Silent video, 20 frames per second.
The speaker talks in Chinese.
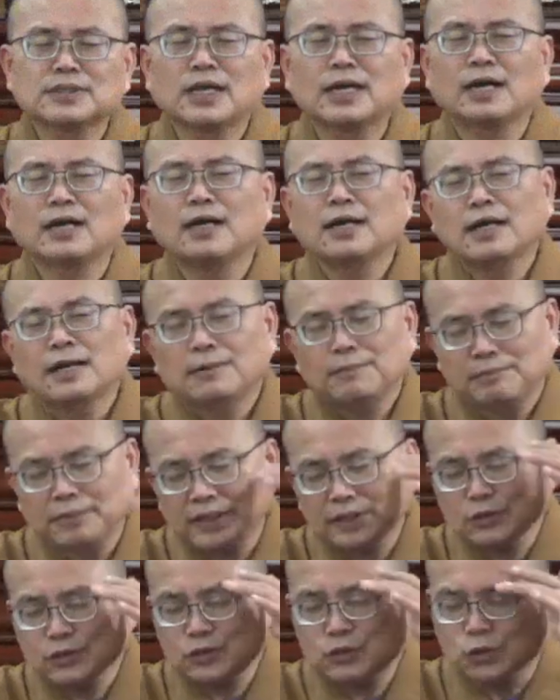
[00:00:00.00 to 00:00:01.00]
啊，没
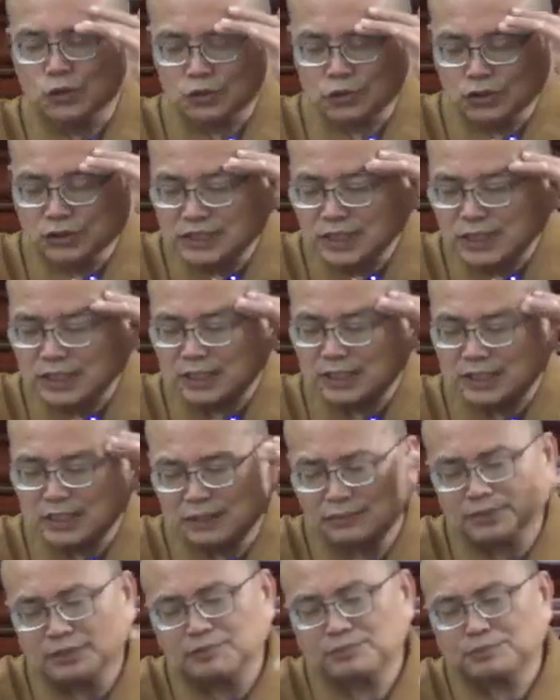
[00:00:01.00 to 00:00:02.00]
有着重这个，
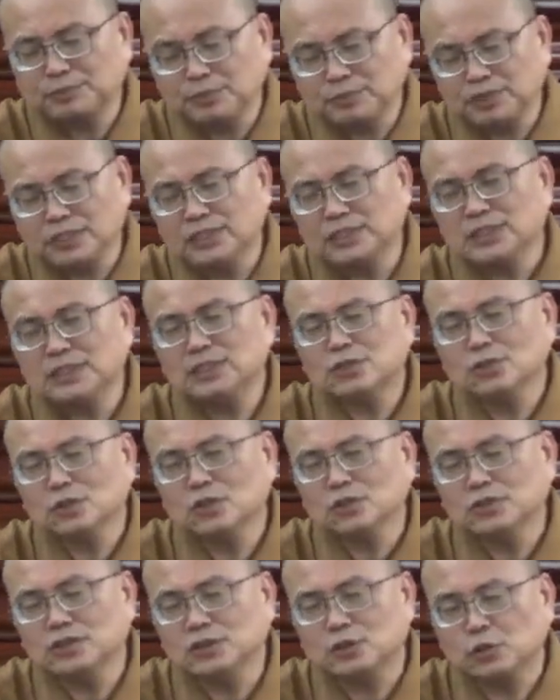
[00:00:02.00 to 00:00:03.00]
那么菩提心就
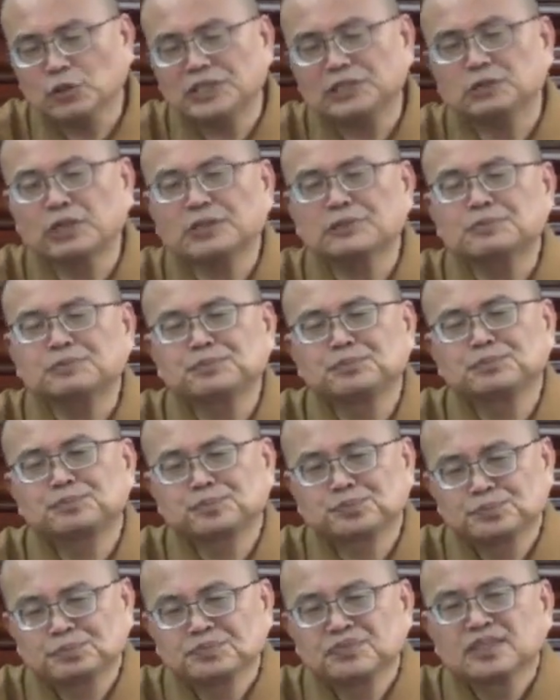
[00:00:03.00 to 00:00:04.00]
容易退转，
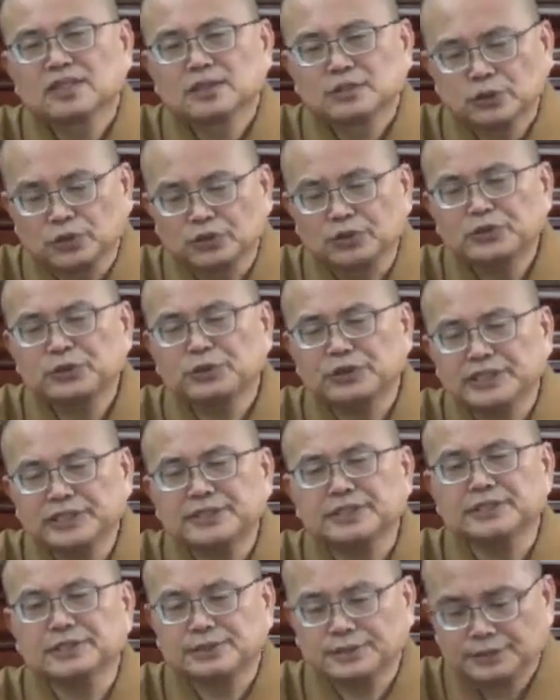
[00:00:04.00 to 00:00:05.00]
容易退
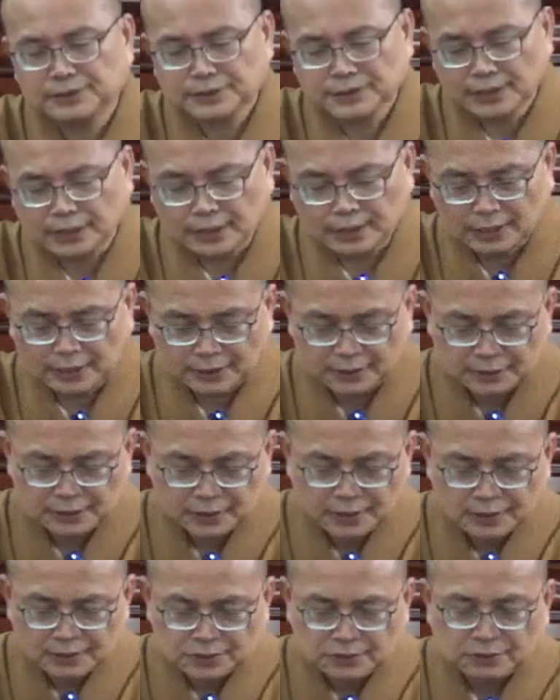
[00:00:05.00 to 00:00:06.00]
失啊，
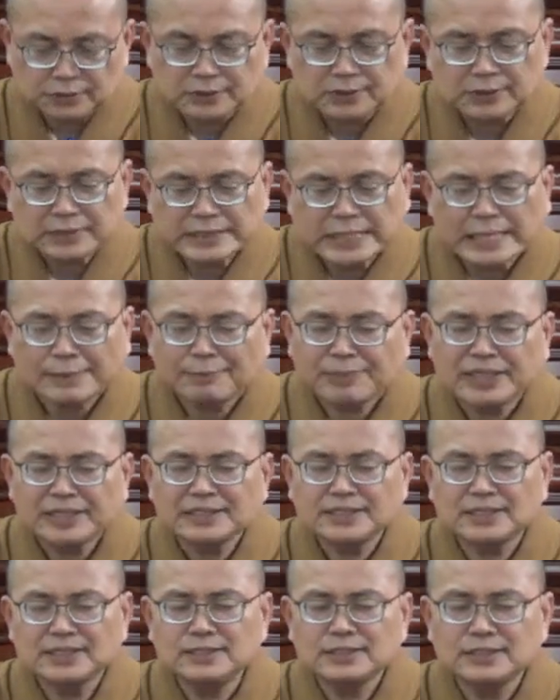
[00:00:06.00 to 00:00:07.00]
所以大悲
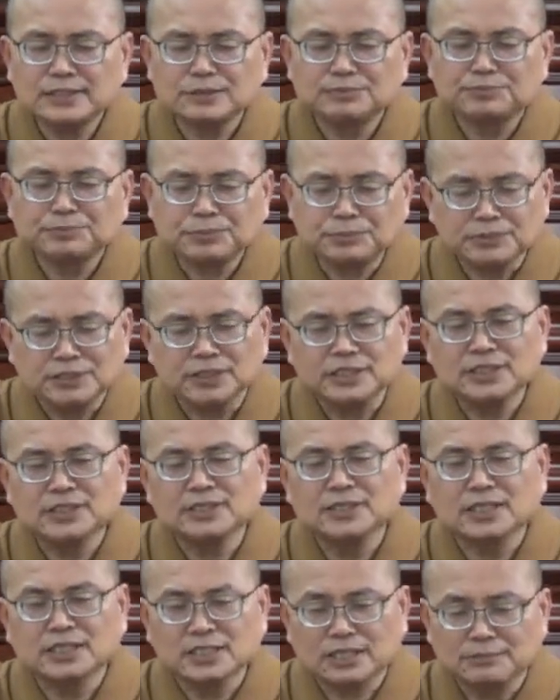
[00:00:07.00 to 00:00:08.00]
心是菩提
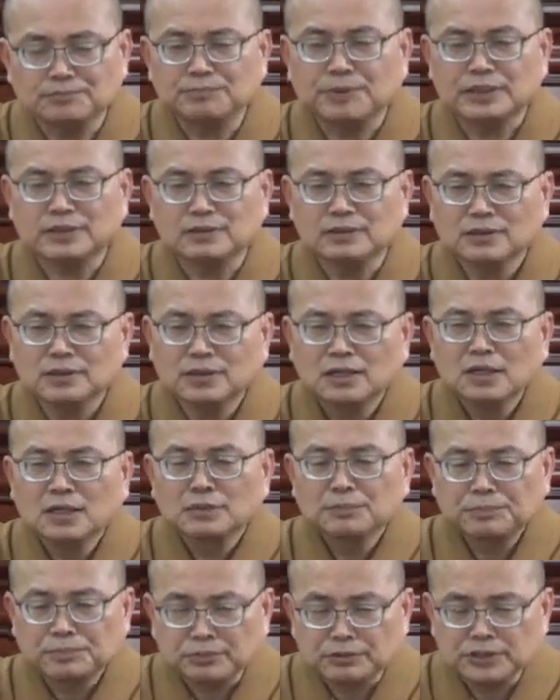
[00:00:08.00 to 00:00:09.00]
心的根本，
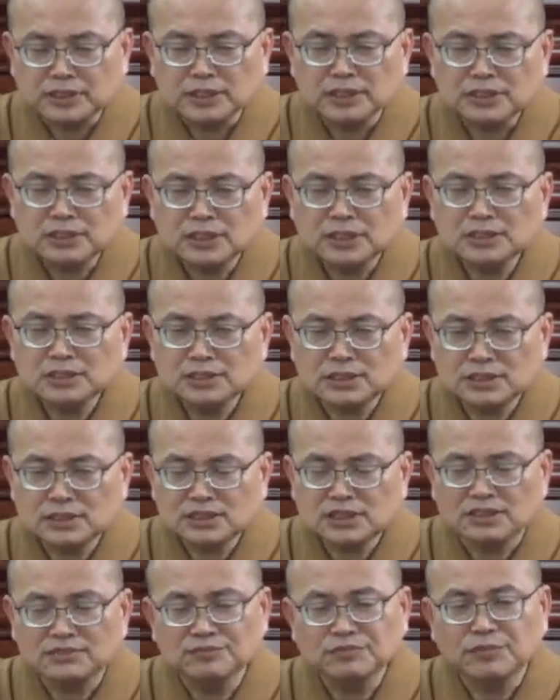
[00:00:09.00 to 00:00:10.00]
菩提心是
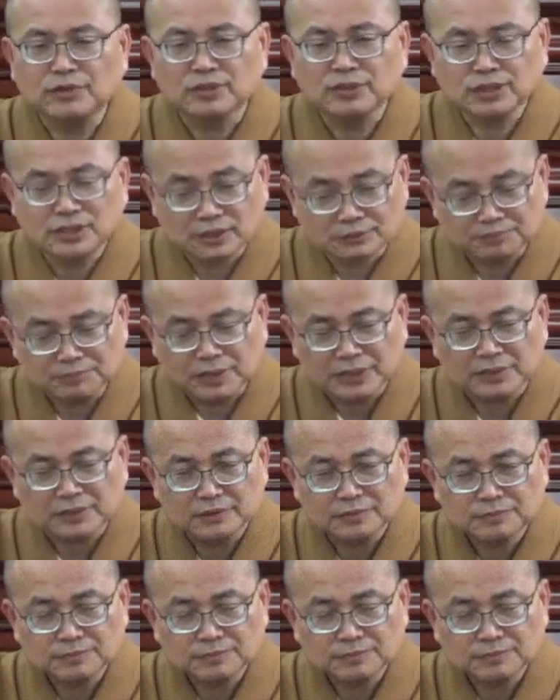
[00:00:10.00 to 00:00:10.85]
成佛的根本。